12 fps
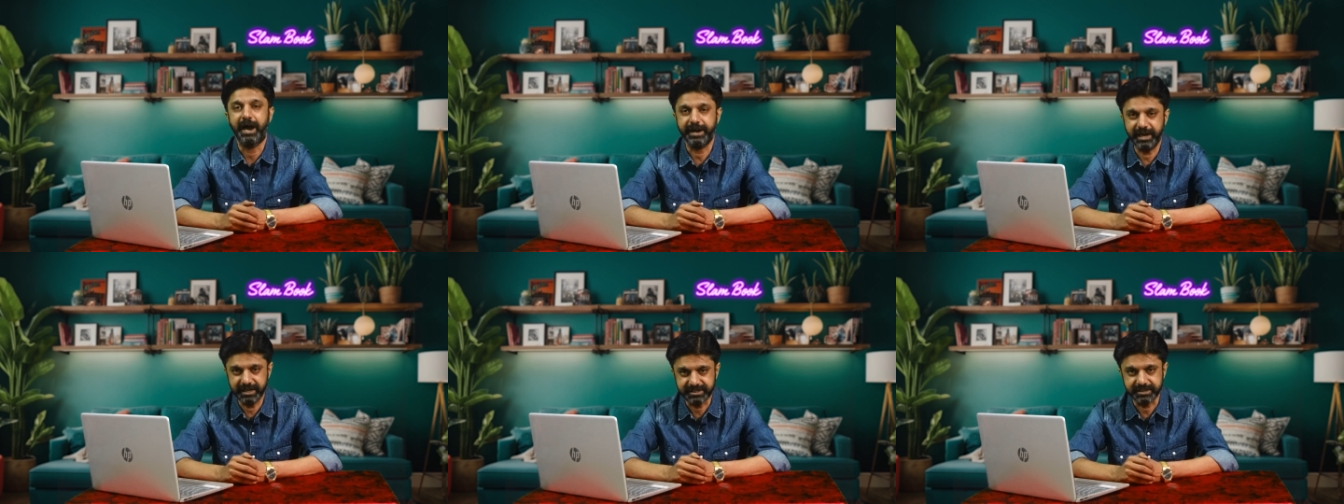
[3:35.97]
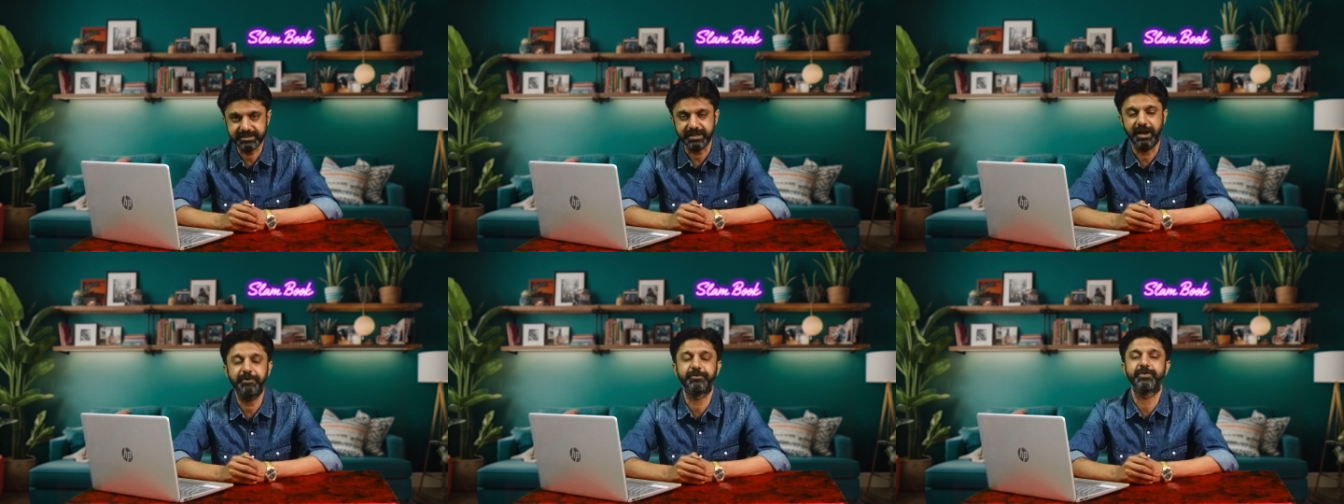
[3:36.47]
அனாலிசிஸ்
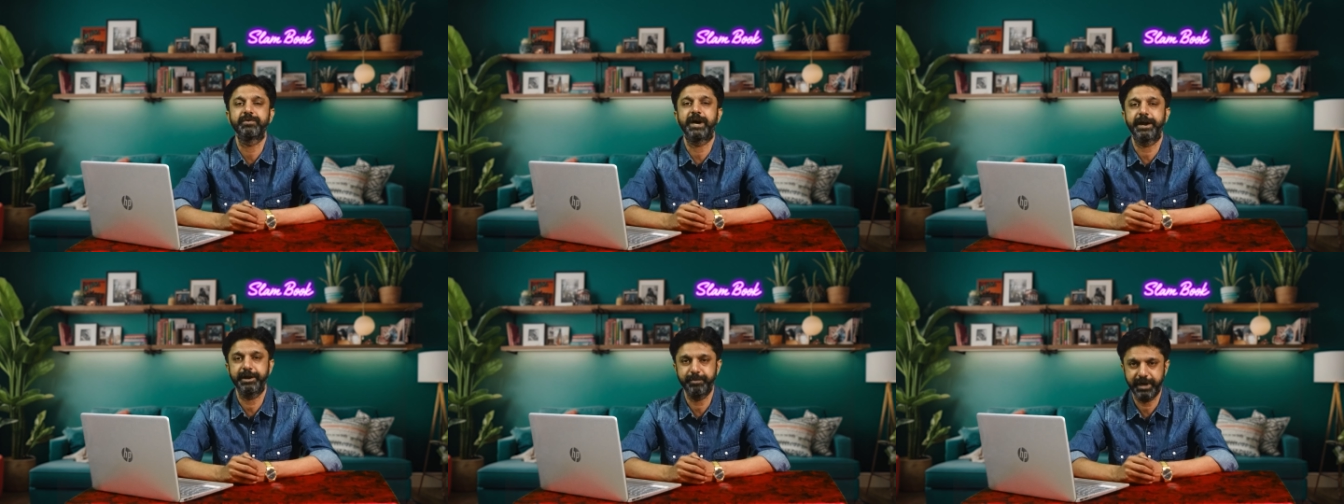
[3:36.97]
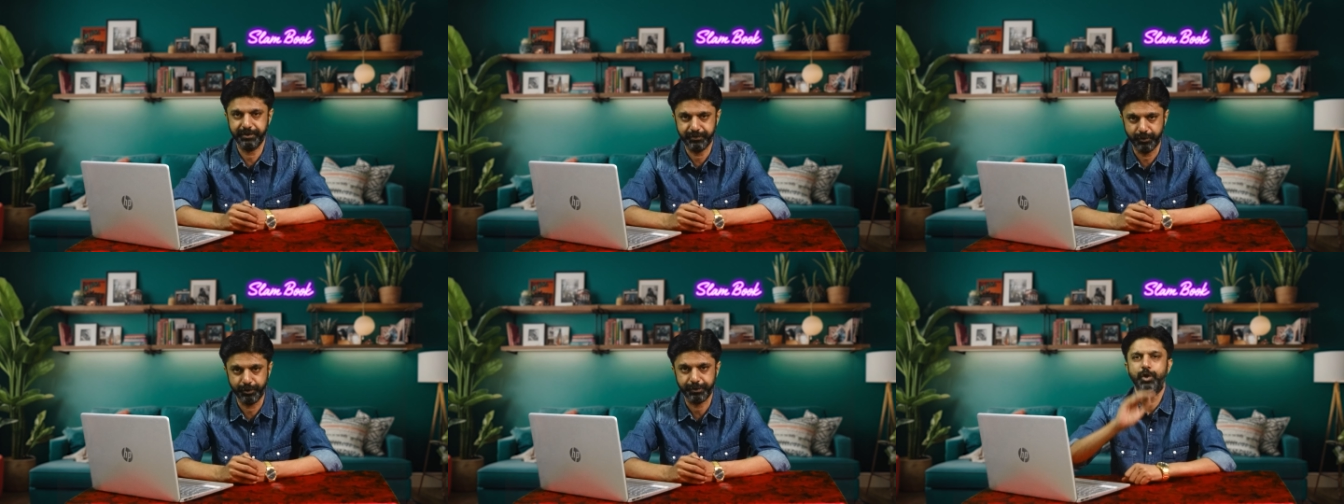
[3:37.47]
ஆஃப் அரண்மனை
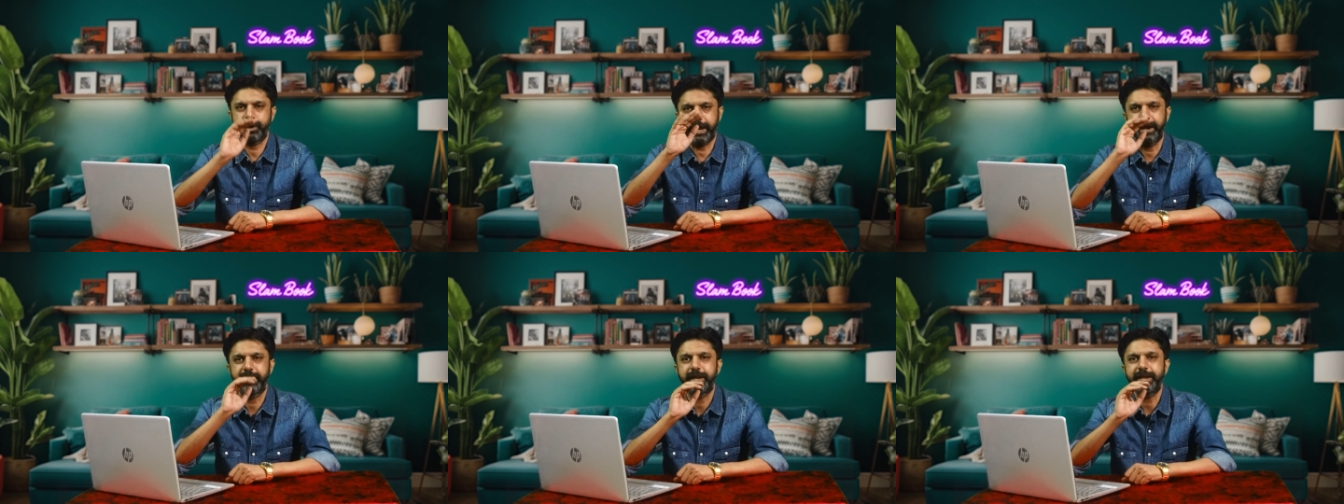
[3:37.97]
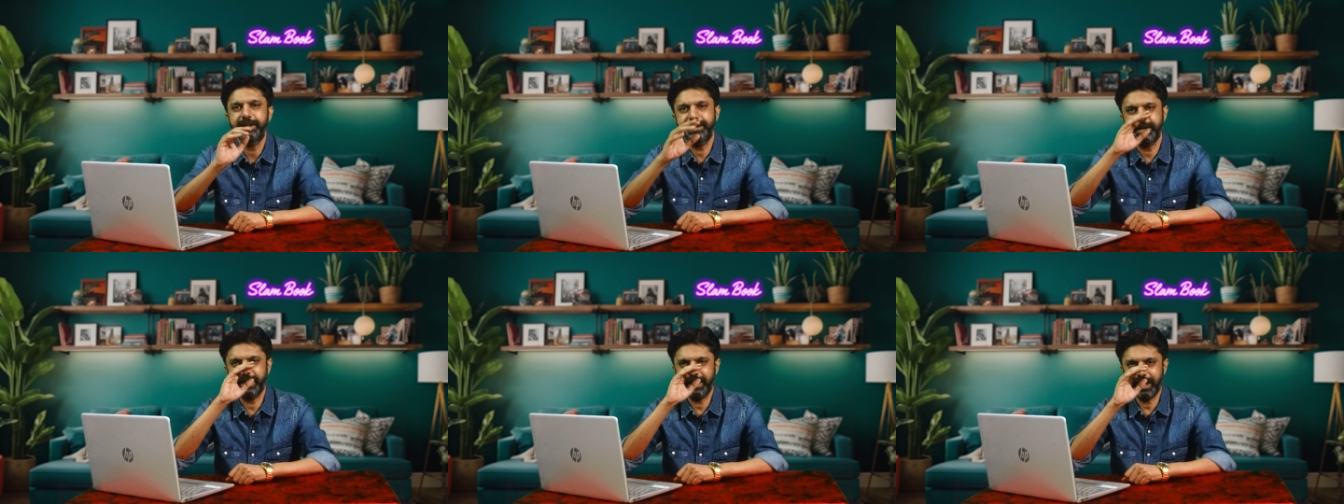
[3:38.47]
ஃபோர் ஓகே
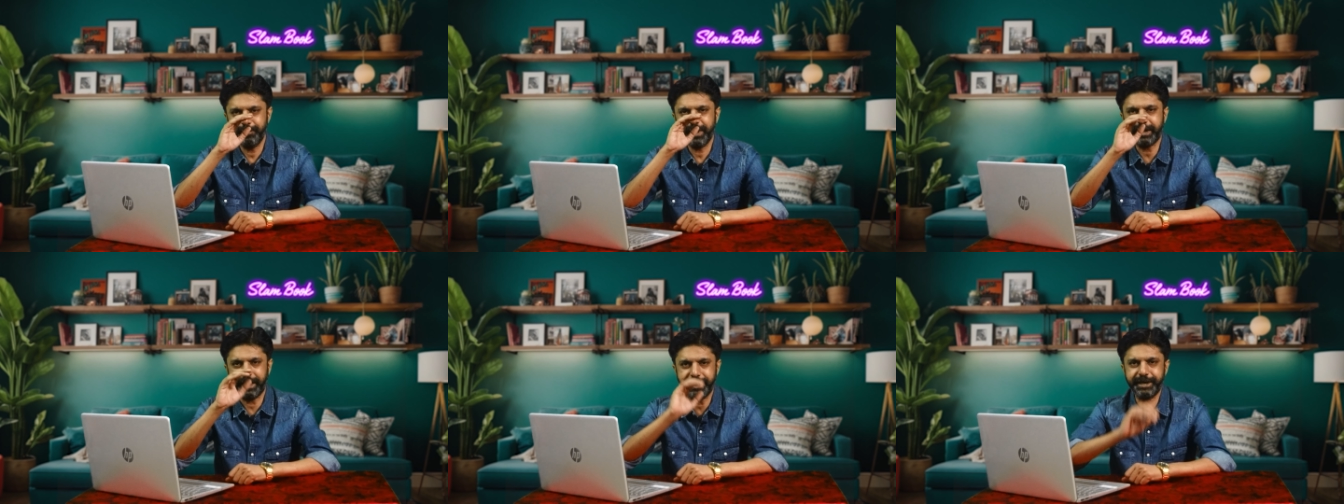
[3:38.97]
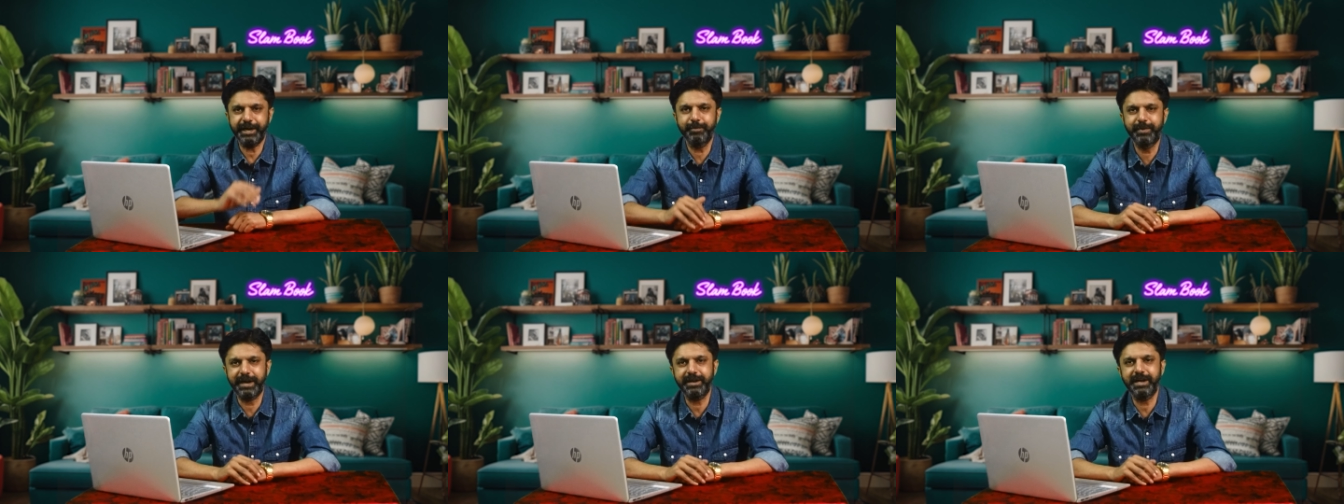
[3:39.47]
இது எல்லாமே கரெக்டான
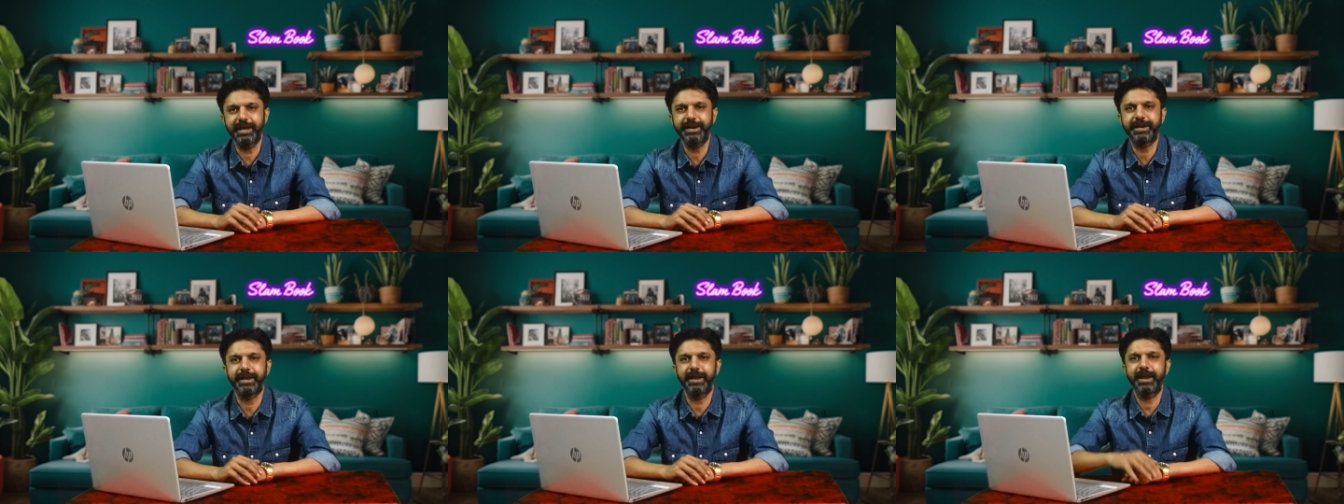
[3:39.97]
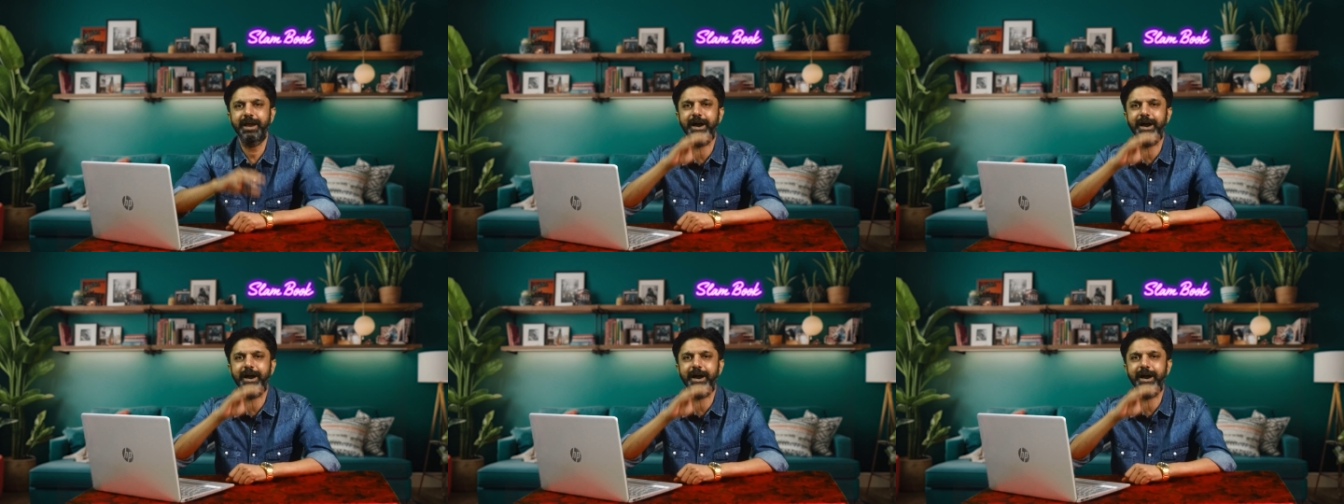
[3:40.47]
பிளெண்ட்ல இருக்கு